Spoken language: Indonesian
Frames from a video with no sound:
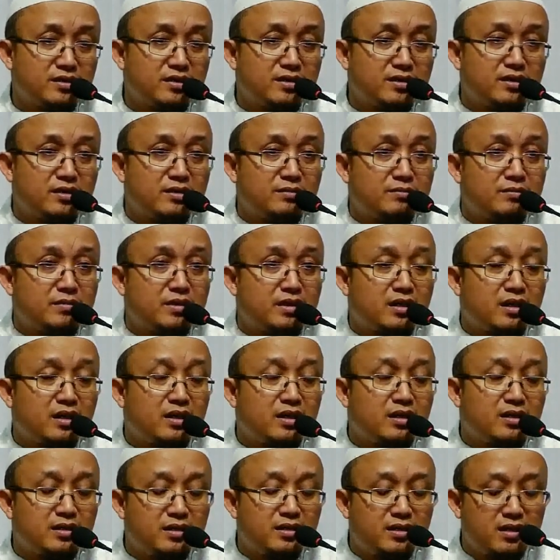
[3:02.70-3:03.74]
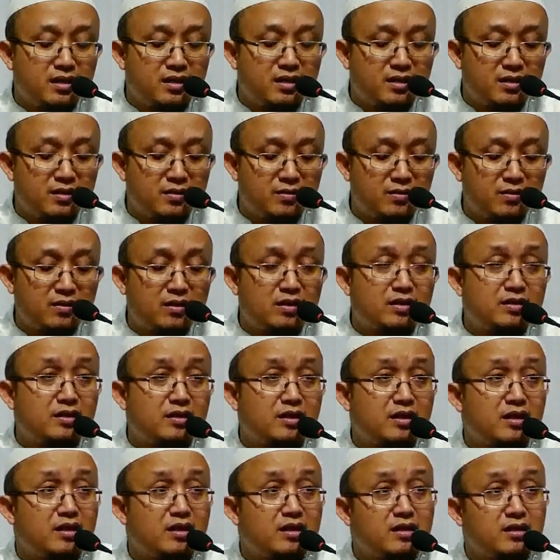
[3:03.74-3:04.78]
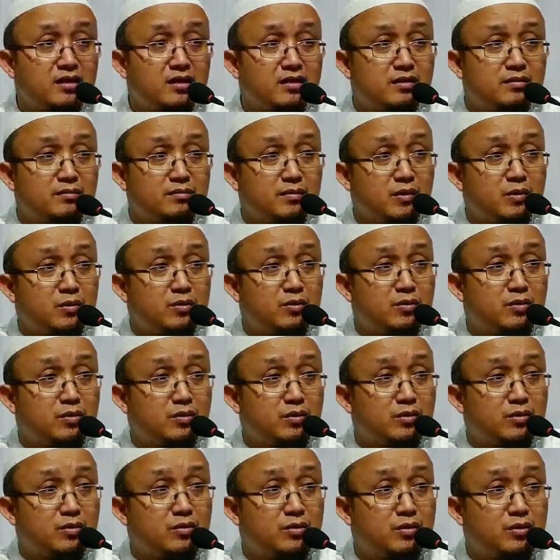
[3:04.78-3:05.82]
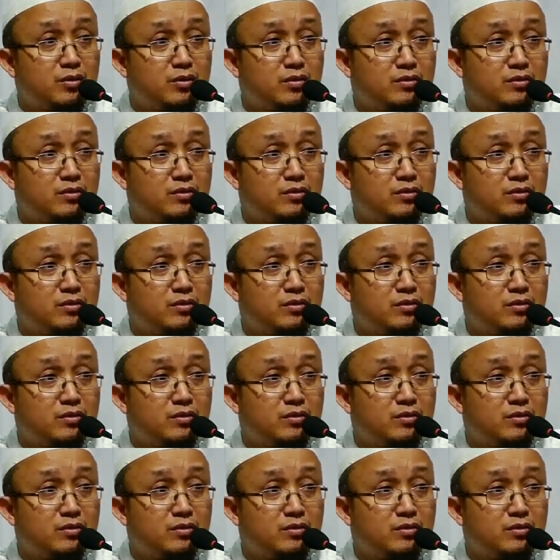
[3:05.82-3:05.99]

maka Anda orang yang merunduk-runduk